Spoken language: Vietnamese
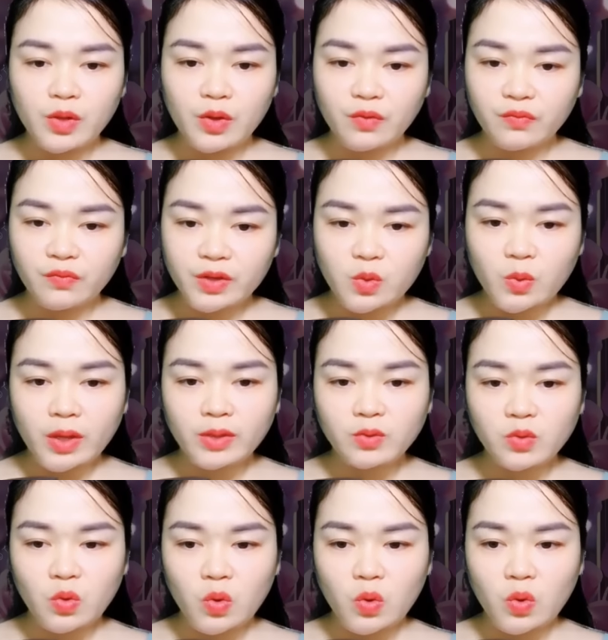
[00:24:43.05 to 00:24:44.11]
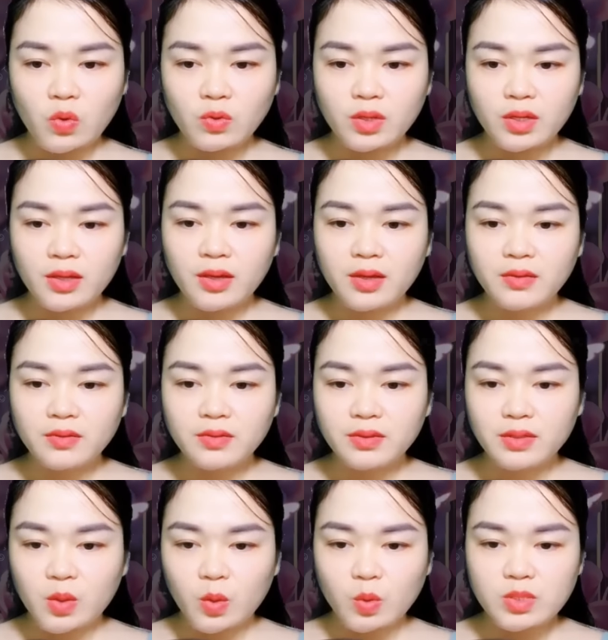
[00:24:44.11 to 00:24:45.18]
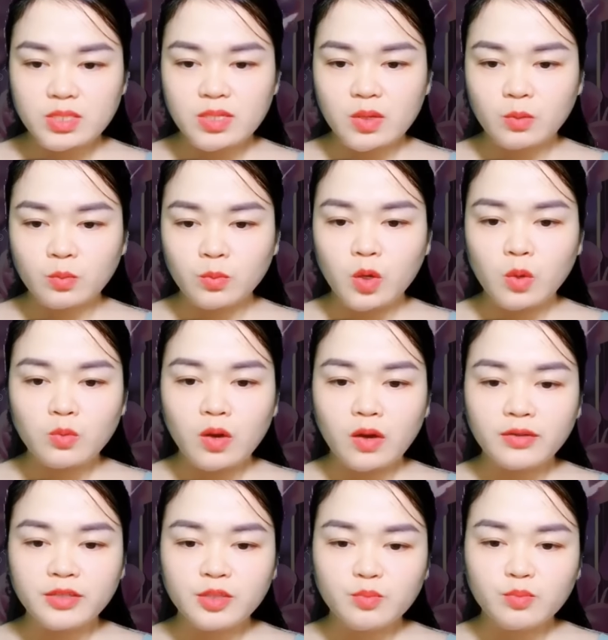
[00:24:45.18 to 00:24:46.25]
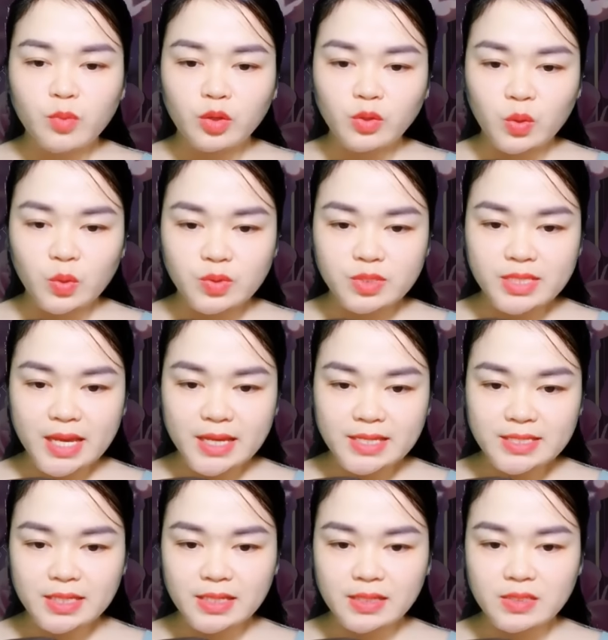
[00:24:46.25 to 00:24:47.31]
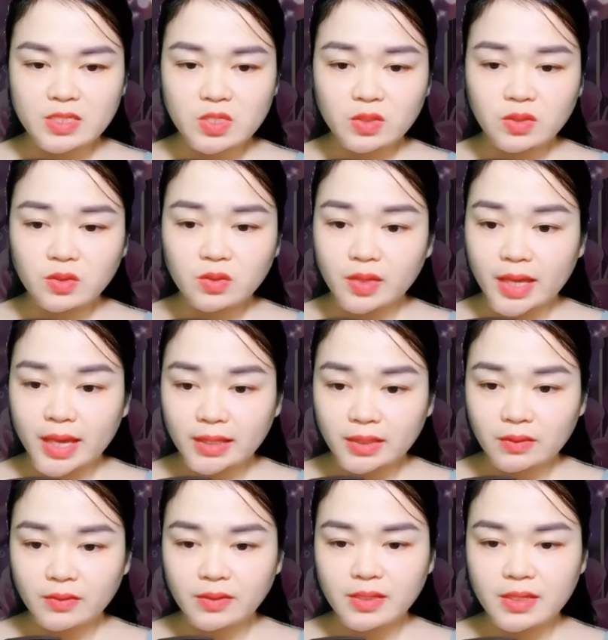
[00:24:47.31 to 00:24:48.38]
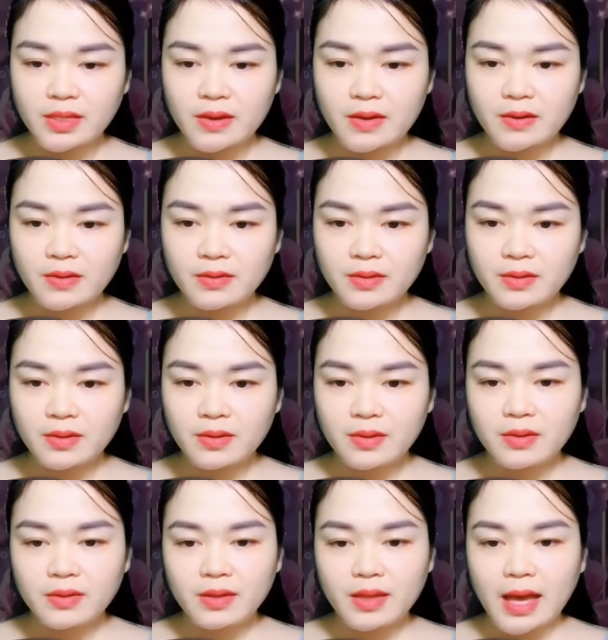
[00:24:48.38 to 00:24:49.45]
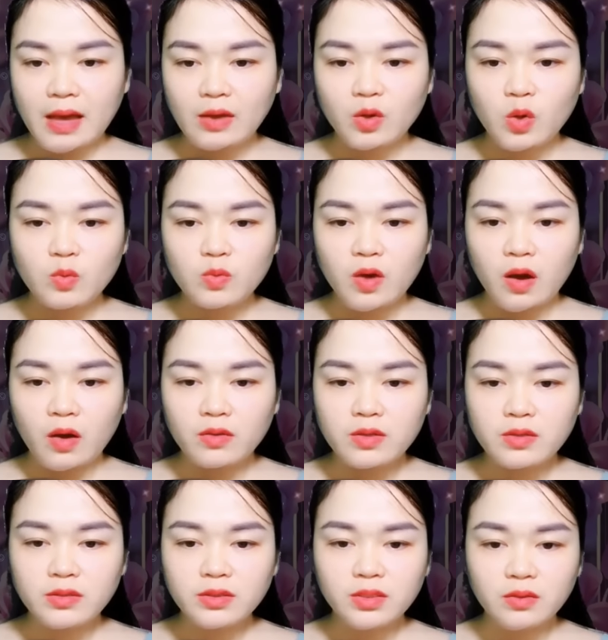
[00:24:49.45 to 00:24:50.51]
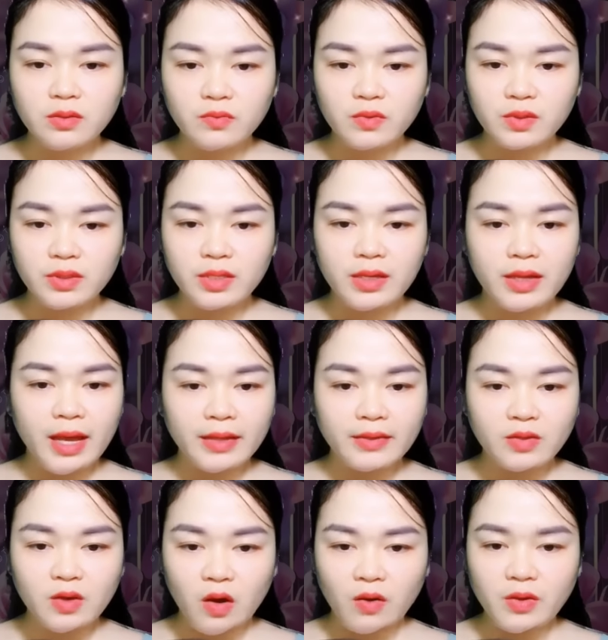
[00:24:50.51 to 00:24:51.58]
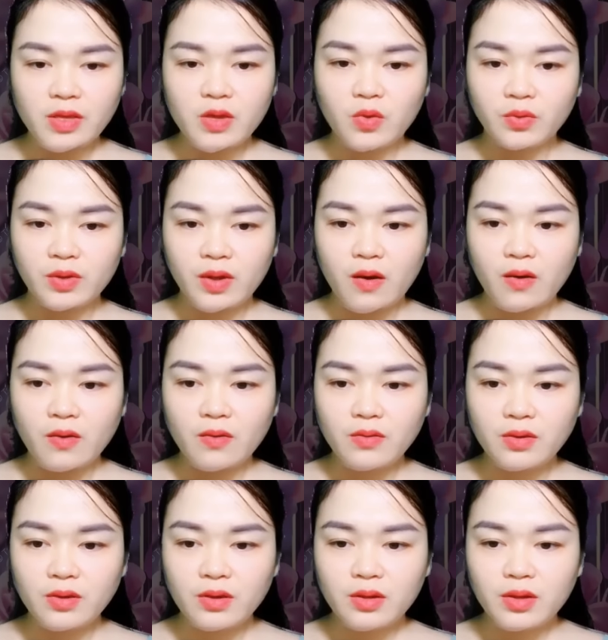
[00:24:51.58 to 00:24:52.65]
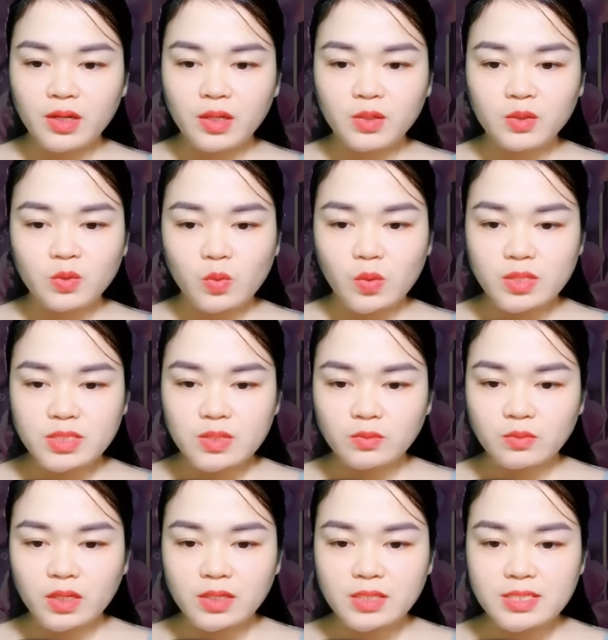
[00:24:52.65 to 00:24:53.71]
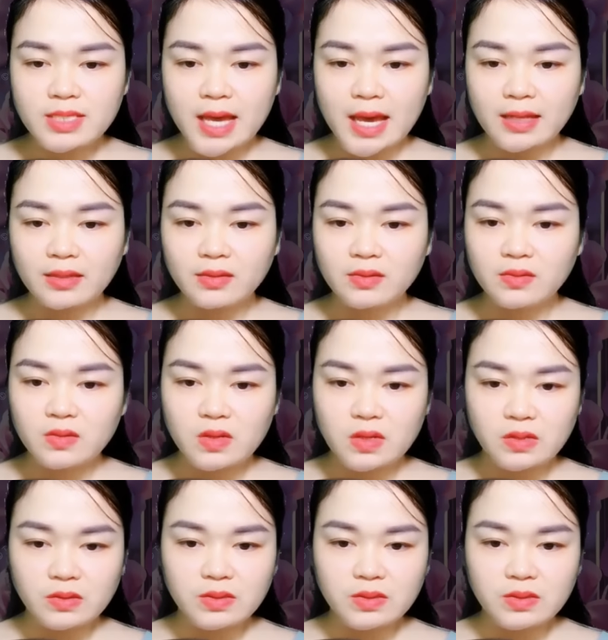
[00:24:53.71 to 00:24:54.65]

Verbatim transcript: Hai người bọn họ ngồi trong lớp học, Cố Cẩn Xuyên giảng bài cho cô trên bục giảng. Anh giơ tay phải lên, hí hoáy viết vẽ lên bảng đen, vẻ mặt dịu dàng lúc này xen lẫn sự tập trung nghiêm túc.